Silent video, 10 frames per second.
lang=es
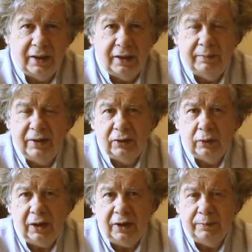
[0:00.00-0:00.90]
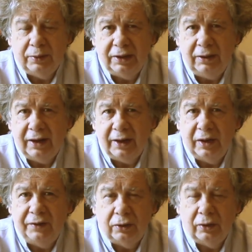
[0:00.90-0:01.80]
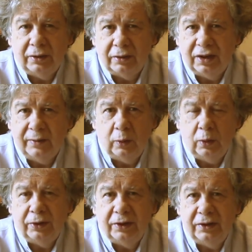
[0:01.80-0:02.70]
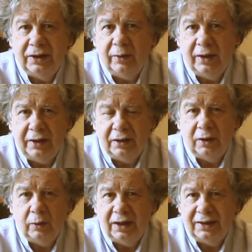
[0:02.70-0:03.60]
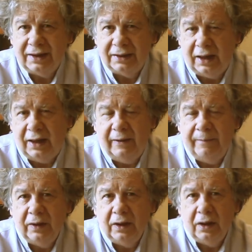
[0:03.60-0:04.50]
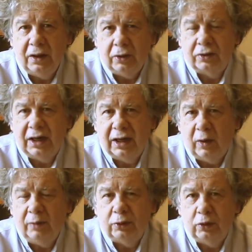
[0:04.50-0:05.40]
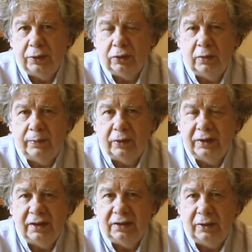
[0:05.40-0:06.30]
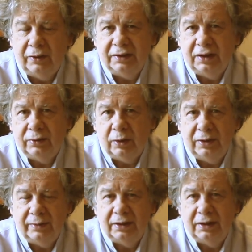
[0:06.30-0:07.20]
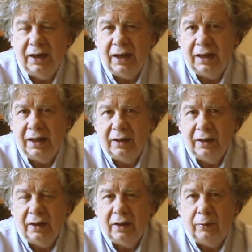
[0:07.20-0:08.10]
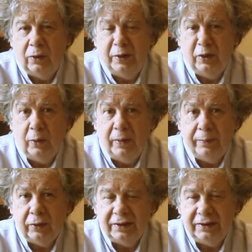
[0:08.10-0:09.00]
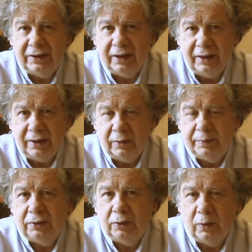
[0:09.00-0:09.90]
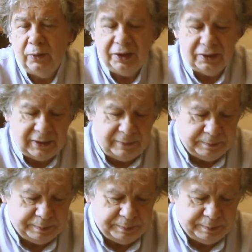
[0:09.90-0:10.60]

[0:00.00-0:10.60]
En Venezuela es imposible que haya una victoria contra Maduro porque se llama una dictadura desatada, contra la cual por supuesto los progresistas no dicen absolutamente nada, por lo menos los más progresistas de ellos, el Partido Comunista.